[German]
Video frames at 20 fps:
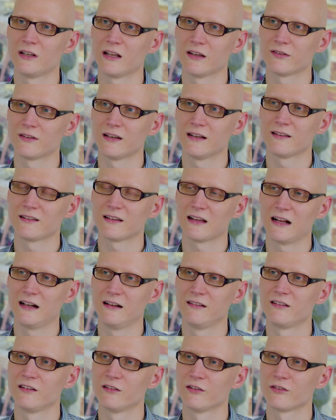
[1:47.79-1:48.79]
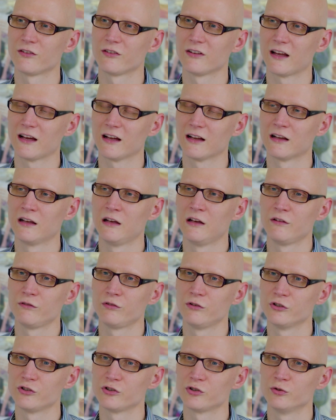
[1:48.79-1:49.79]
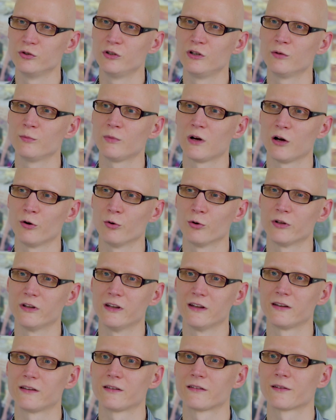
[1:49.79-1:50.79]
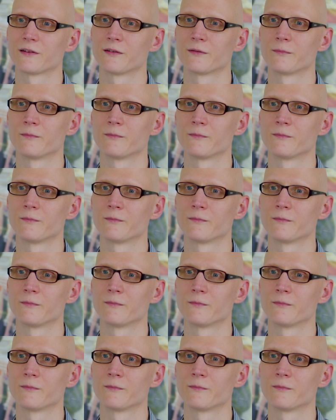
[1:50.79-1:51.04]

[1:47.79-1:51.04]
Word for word: also dann zahlen Sie sozusagen für Ihr Studium auch nichts.